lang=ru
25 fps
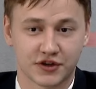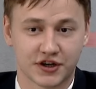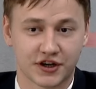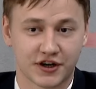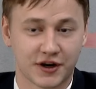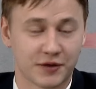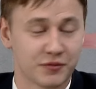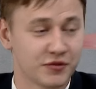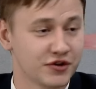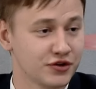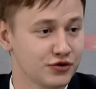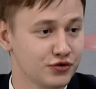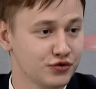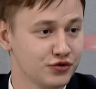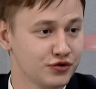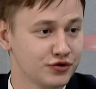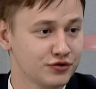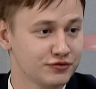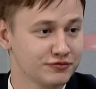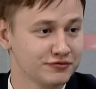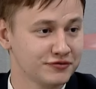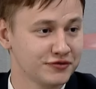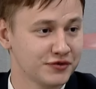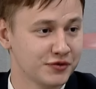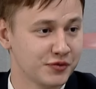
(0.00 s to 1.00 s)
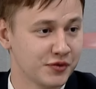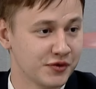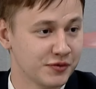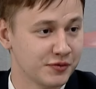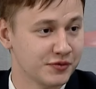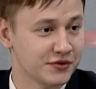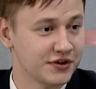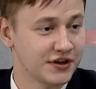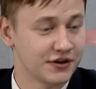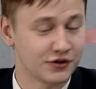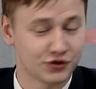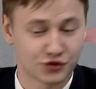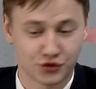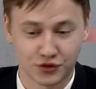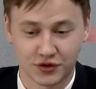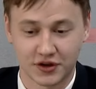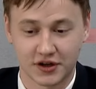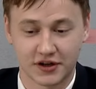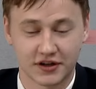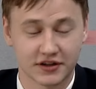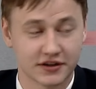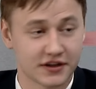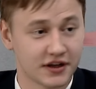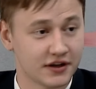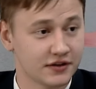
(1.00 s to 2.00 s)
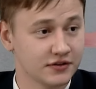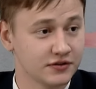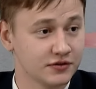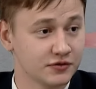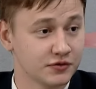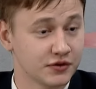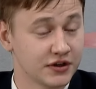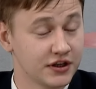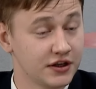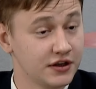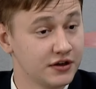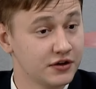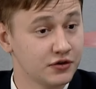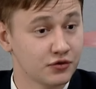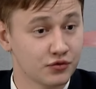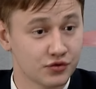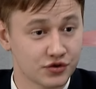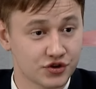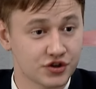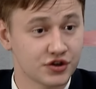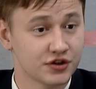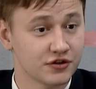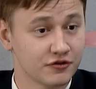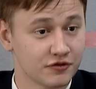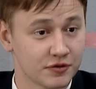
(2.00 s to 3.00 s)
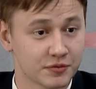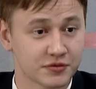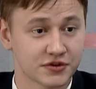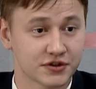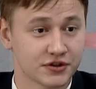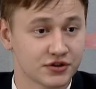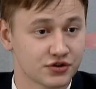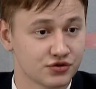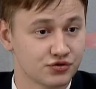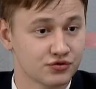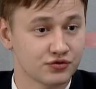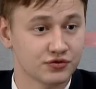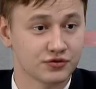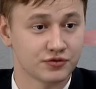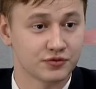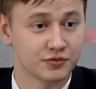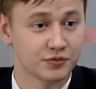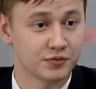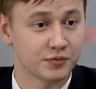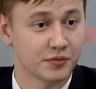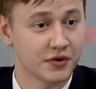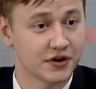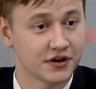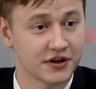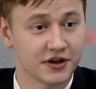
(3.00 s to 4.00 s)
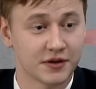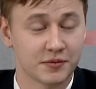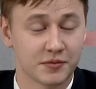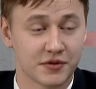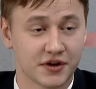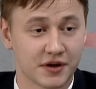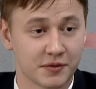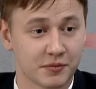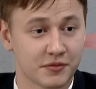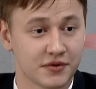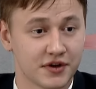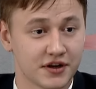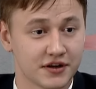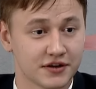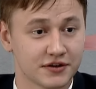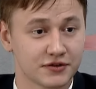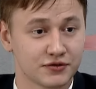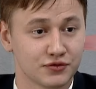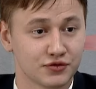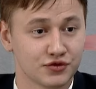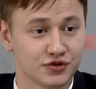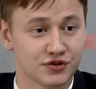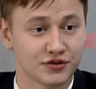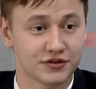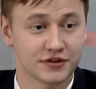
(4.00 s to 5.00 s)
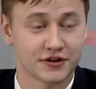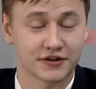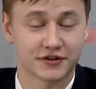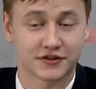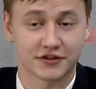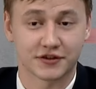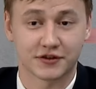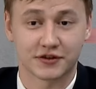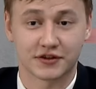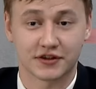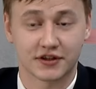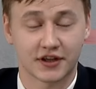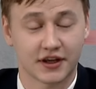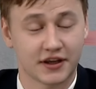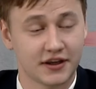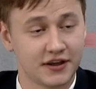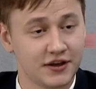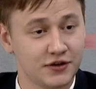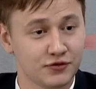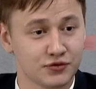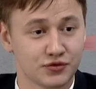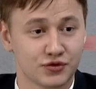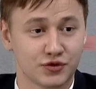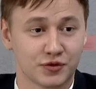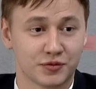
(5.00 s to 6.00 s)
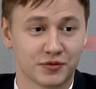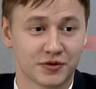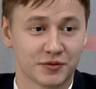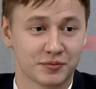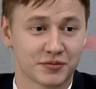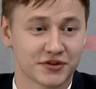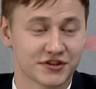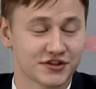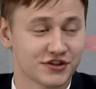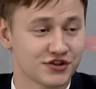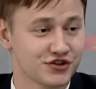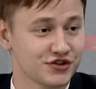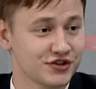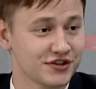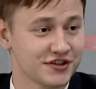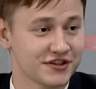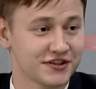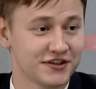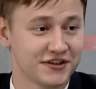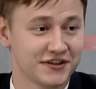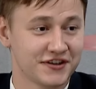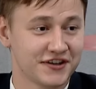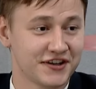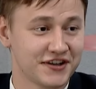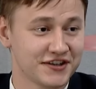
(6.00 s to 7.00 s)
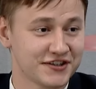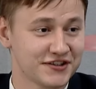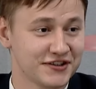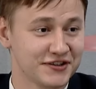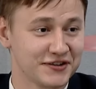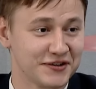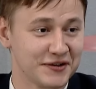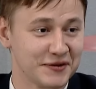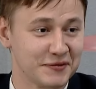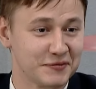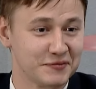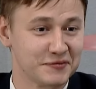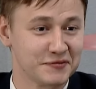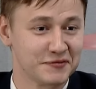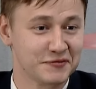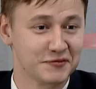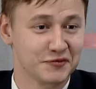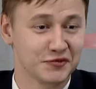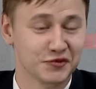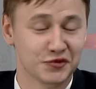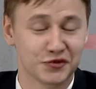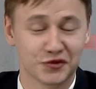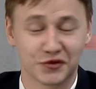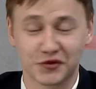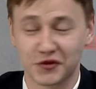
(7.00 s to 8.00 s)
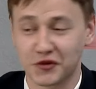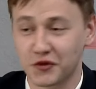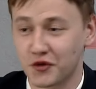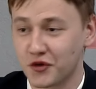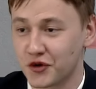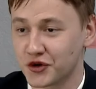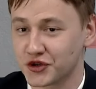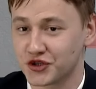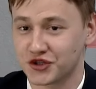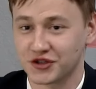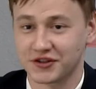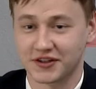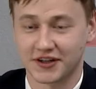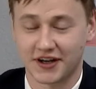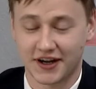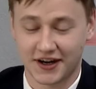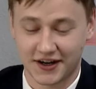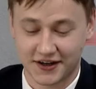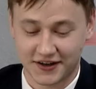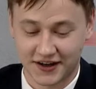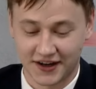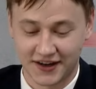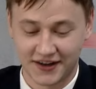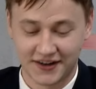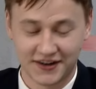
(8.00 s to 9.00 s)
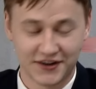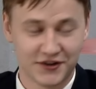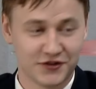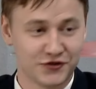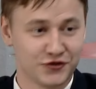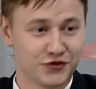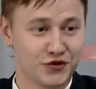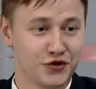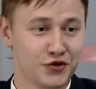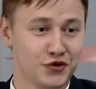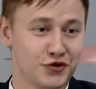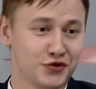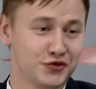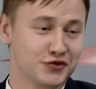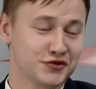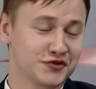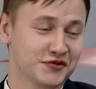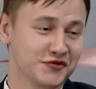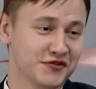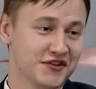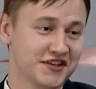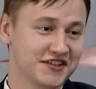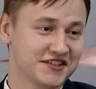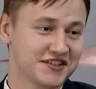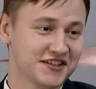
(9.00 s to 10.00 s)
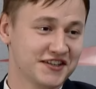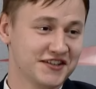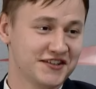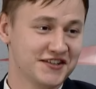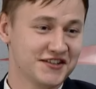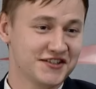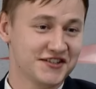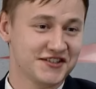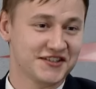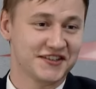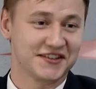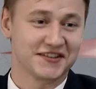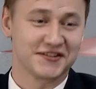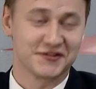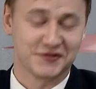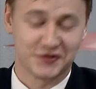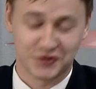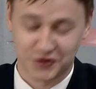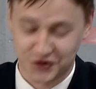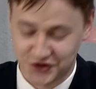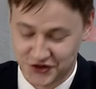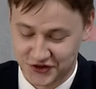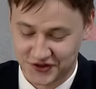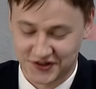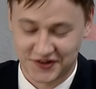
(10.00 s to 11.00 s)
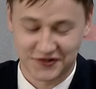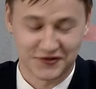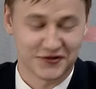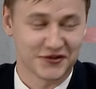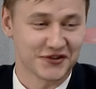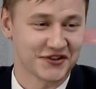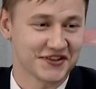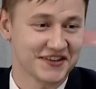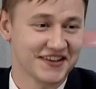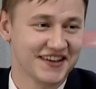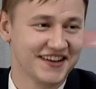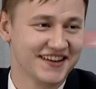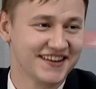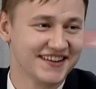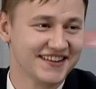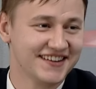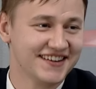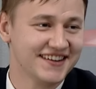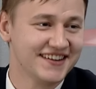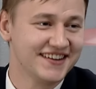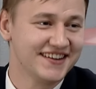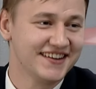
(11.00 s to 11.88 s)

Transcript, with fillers: рекомендую, кто не летал. И очень вам скажу, по крайней мере, мне очень нравятся такие удобные пассажирские кресла там. Ну, очень как в люльку в них садишься, очень комфортно. Ну вот да,